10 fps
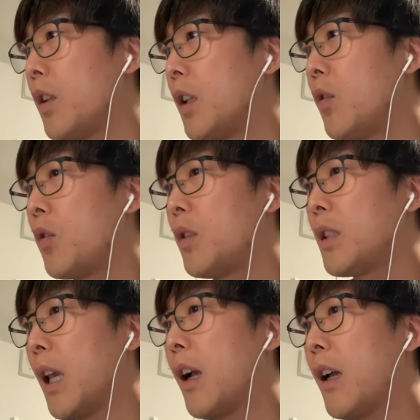이건
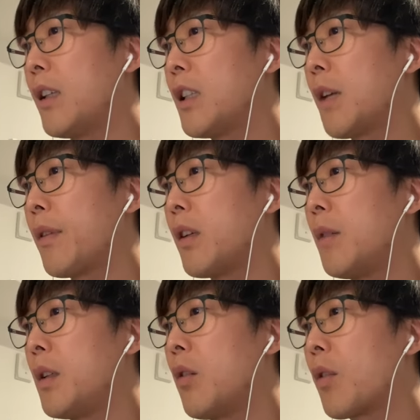제가 C샵
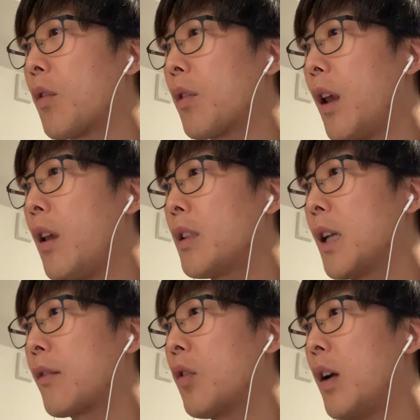스크립팅을 어떻게
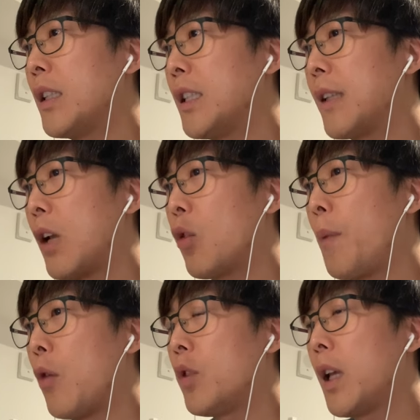작성하는지 따로
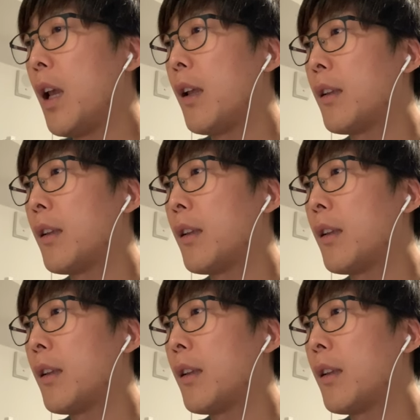배우는 게